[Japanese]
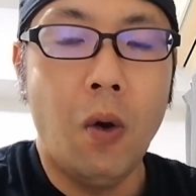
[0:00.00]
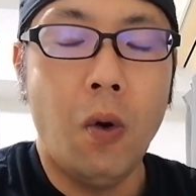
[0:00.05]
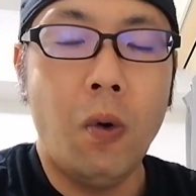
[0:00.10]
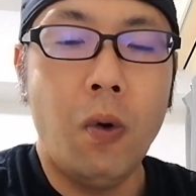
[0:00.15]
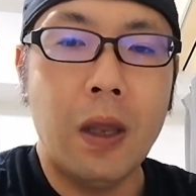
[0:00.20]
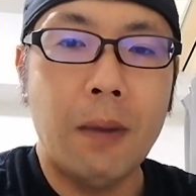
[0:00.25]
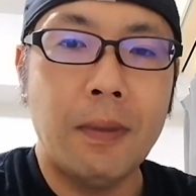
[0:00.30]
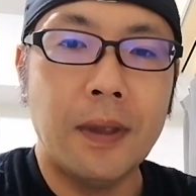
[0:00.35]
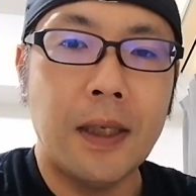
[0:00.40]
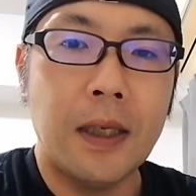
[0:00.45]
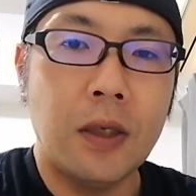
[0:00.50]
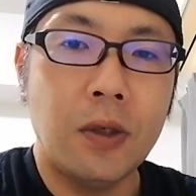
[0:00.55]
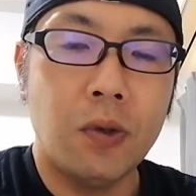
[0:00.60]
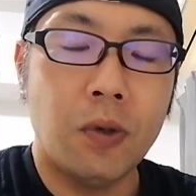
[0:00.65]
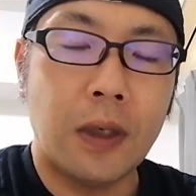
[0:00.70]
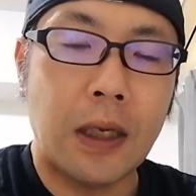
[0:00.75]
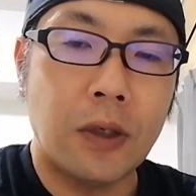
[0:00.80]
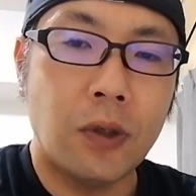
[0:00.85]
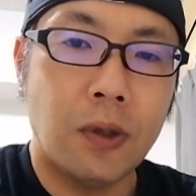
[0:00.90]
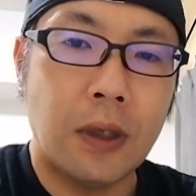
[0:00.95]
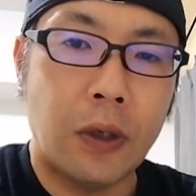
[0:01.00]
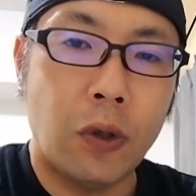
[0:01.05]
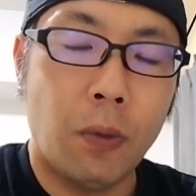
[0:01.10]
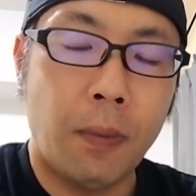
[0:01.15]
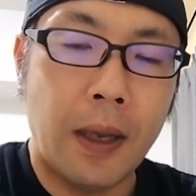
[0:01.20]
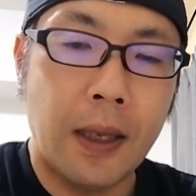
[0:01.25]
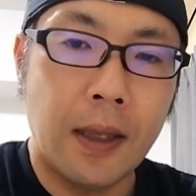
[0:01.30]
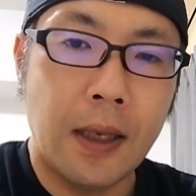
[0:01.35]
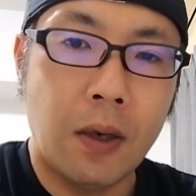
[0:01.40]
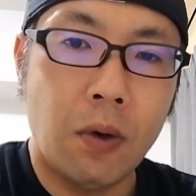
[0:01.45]
大山選手の打順が
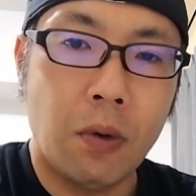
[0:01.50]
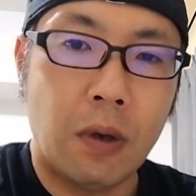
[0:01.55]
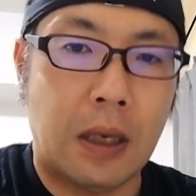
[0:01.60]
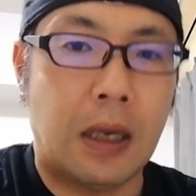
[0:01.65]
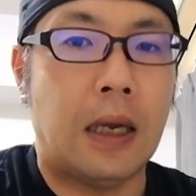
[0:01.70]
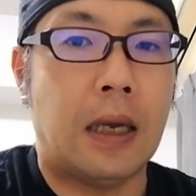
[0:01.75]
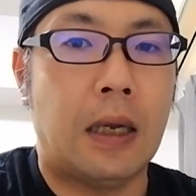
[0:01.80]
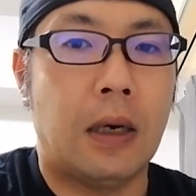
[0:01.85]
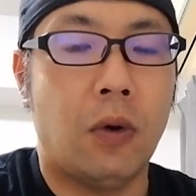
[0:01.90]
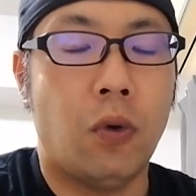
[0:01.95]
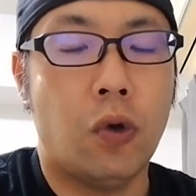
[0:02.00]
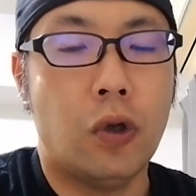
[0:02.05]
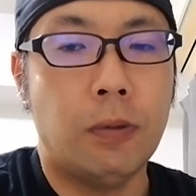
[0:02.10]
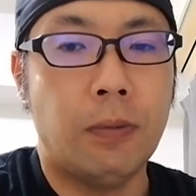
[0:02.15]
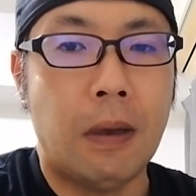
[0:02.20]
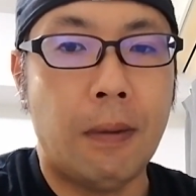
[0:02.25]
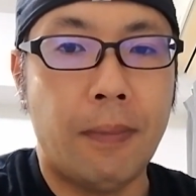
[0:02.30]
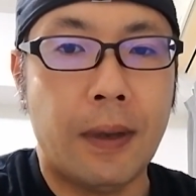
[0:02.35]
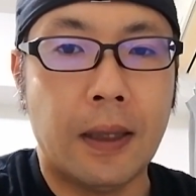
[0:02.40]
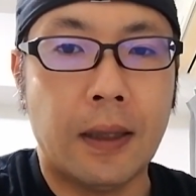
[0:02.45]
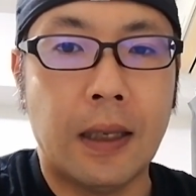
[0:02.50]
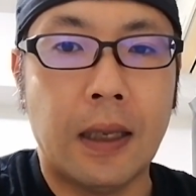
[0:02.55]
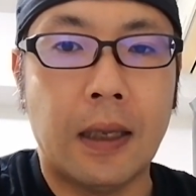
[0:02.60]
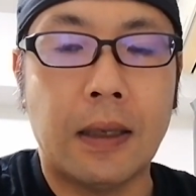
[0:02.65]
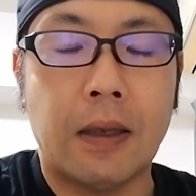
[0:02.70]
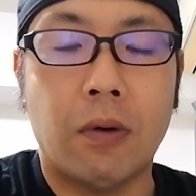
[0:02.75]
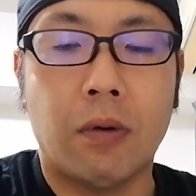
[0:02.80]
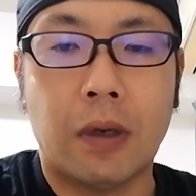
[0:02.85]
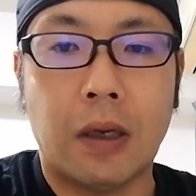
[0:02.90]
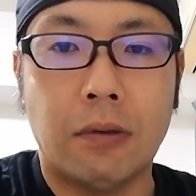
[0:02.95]
4番なのか、6番バッター
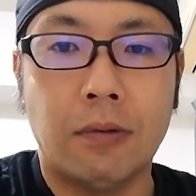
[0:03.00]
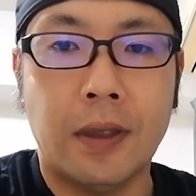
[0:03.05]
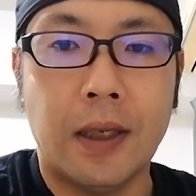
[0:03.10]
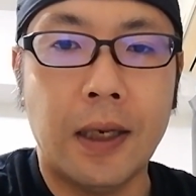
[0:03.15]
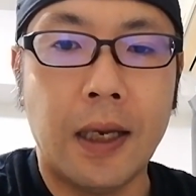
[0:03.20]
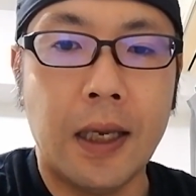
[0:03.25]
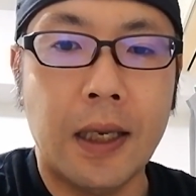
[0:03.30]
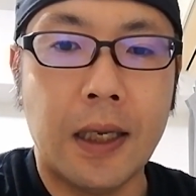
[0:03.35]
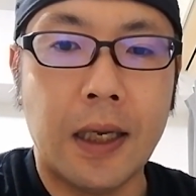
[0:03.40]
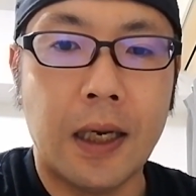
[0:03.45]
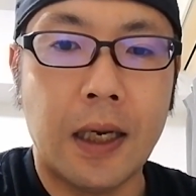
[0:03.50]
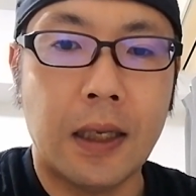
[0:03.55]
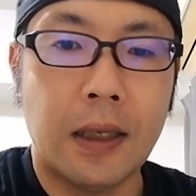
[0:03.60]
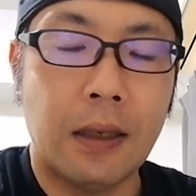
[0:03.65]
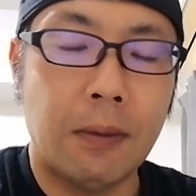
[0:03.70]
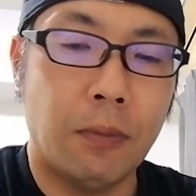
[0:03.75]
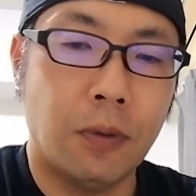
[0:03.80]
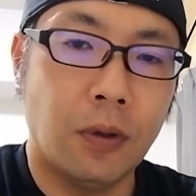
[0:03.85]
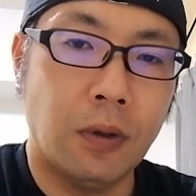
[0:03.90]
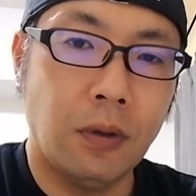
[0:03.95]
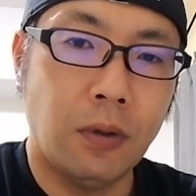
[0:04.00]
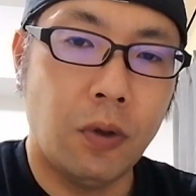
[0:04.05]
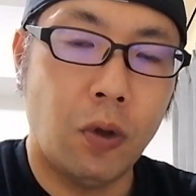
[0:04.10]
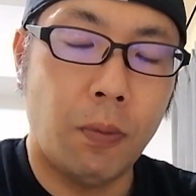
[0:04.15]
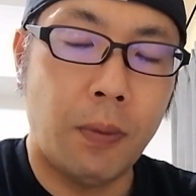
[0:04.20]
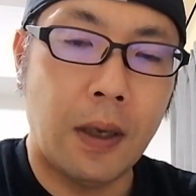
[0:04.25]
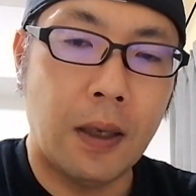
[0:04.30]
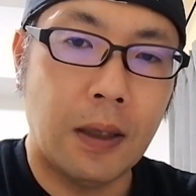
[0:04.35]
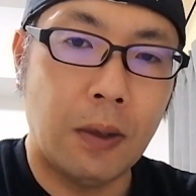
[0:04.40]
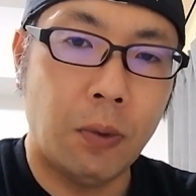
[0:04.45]
なのか、打てないからってもうずっと4
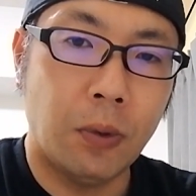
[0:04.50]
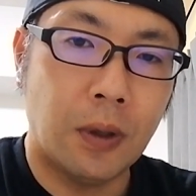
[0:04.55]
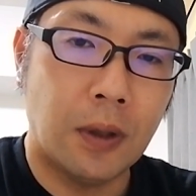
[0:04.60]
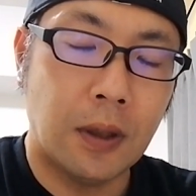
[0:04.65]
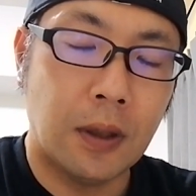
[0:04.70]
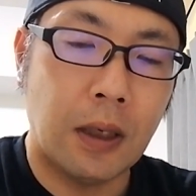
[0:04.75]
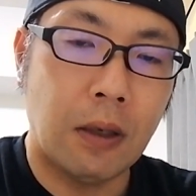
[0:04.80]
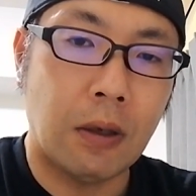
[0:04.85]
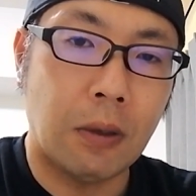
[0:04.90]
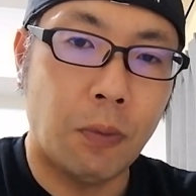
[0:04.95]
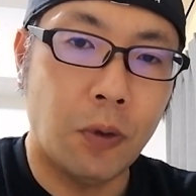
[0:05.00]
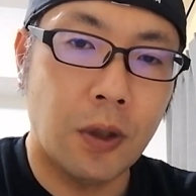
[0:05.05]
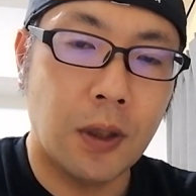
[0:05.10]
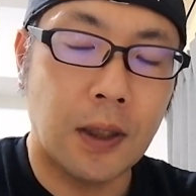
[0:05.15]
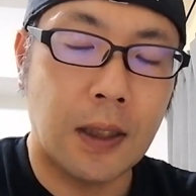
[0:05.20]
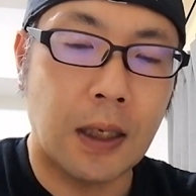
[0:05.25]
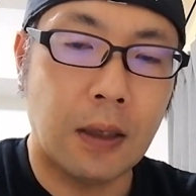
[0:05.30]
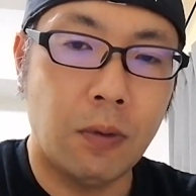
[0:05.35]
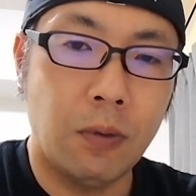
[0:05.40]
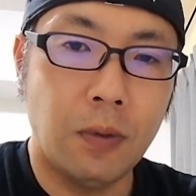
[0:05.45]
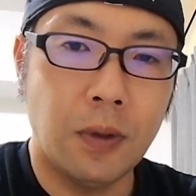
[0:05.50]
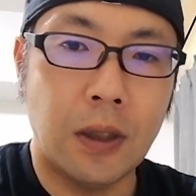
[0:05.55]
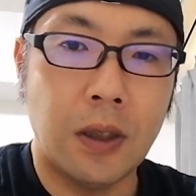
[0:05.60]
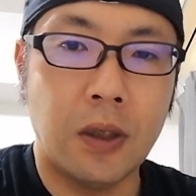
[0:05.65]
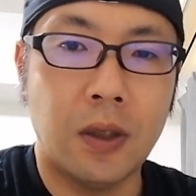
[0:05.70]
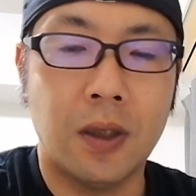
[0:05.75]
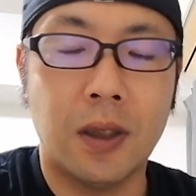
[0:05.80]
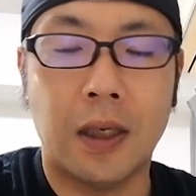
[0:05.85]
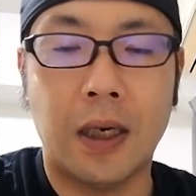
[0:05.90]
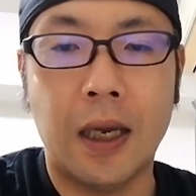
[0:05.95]
番でを続けるのか、もしくは佐藤
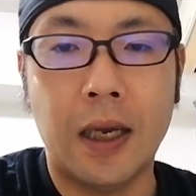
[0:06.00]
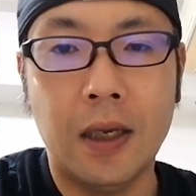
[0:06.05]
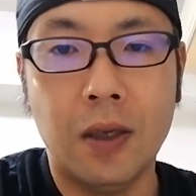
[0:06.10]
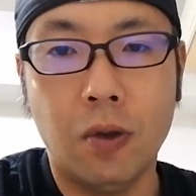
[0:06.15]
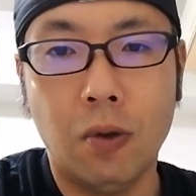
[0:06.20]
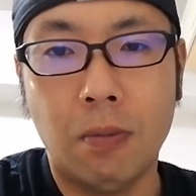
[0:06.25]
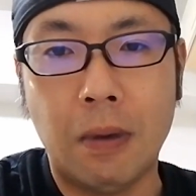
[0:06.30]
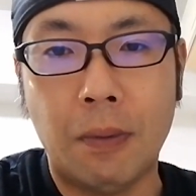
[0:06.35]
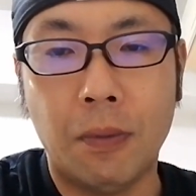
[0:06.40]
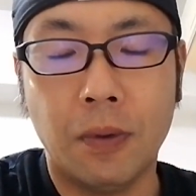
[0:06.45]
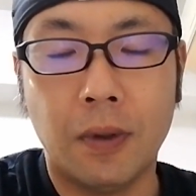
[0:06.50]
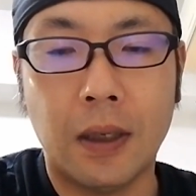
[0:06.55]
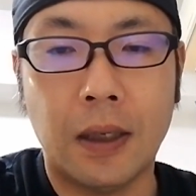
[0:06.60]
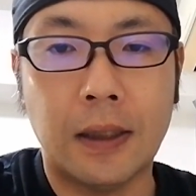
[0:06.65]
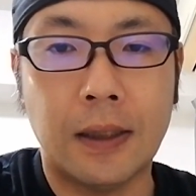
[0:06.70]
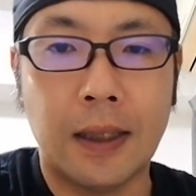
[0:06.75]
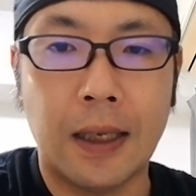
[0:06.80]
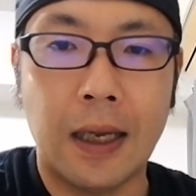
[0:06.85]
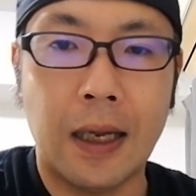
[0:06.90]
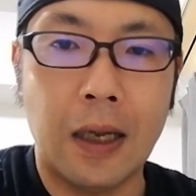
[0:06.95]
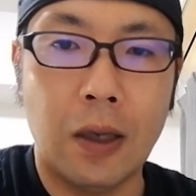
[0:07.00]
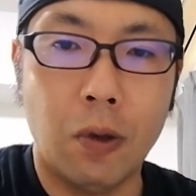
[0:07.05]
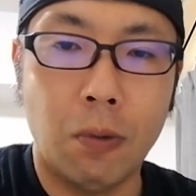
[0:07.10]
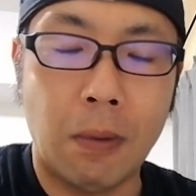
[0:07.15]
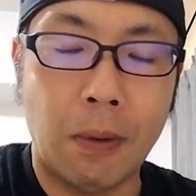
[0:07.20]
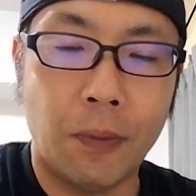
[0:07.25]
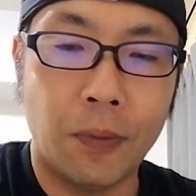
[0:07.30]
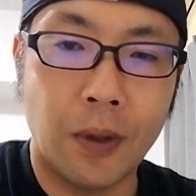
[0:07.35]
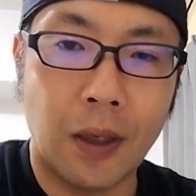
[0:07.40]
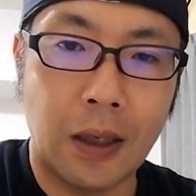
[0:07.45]
選手がライトを守ったり、サードを
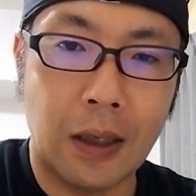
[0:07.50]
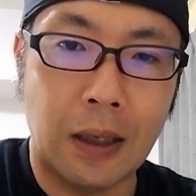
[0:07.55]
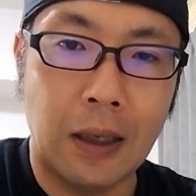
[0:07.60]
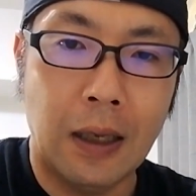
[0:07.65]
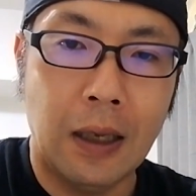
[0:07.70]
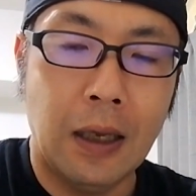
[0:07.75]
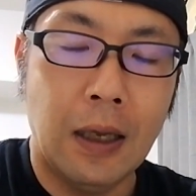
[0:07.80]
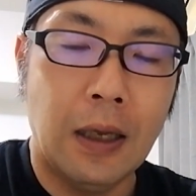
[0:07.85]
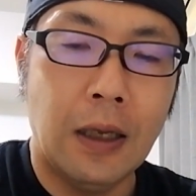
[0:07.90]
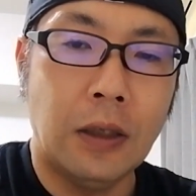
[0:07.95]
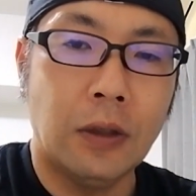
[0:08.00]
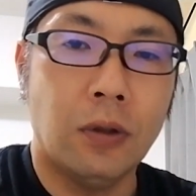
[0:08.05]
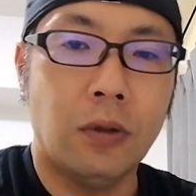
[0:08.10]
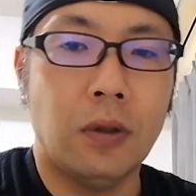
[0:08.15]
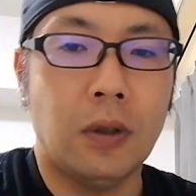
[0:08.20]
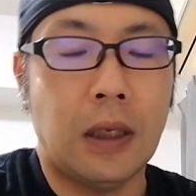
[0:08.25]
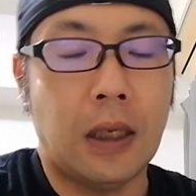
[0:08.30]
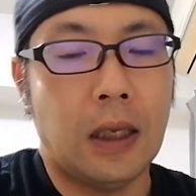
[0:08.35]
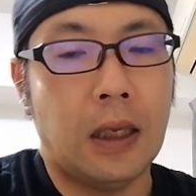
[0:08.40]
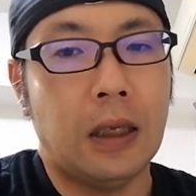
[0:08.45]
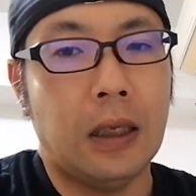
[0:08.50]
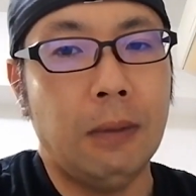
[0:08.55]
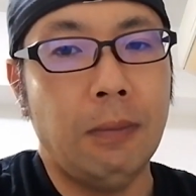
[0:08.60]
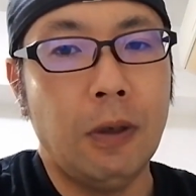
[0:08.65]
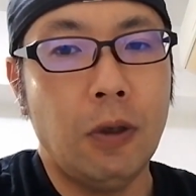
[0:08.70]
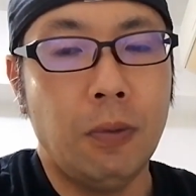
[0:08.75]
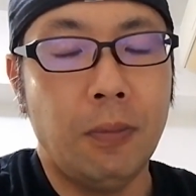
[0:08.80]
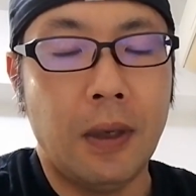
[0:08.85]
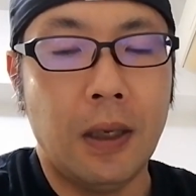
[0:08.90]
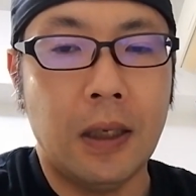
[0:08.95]
守ったり、ちょっとね、意
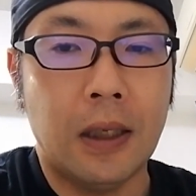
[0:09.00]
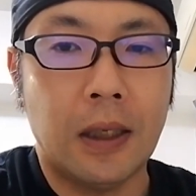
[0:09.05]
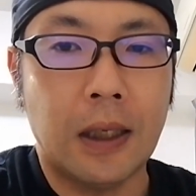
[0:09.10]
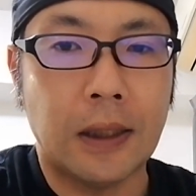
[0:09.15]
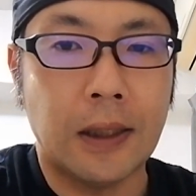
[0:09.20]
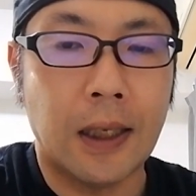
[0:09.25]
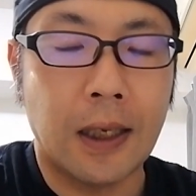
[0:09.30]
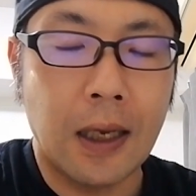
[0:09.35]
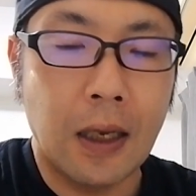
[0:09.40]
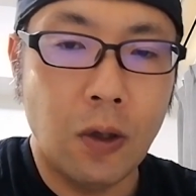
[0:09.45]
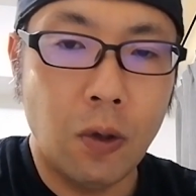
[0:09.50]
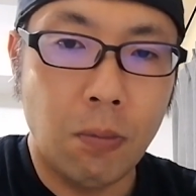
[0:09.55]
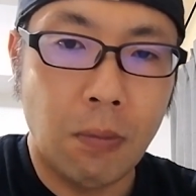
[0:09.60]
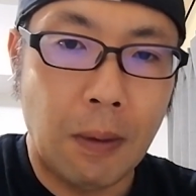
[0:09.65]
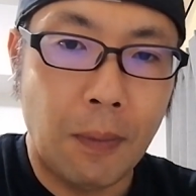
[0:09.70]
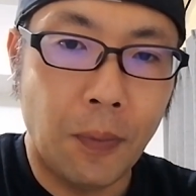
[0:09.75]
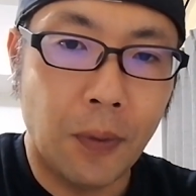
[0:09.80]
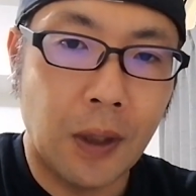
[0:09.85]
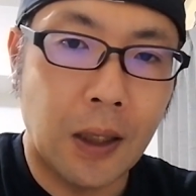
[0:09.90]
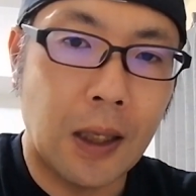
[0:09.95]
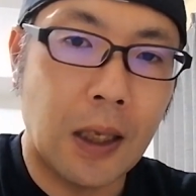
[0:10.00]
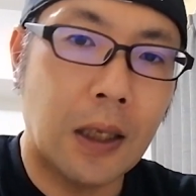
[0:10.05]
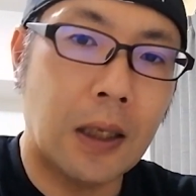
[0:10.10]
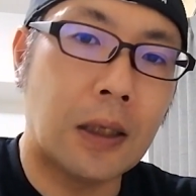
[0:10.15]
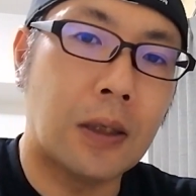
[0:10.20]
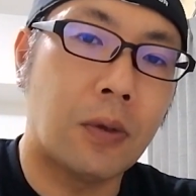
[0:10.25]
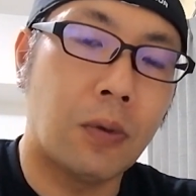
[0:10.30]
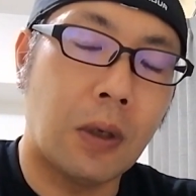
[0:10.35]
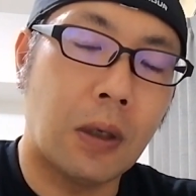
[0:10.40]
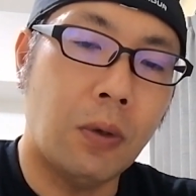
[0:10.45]
味不明に1回セカンドを守ってたん
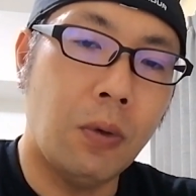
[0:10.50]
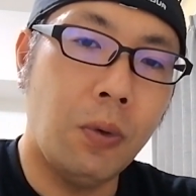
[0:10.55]
ですよね。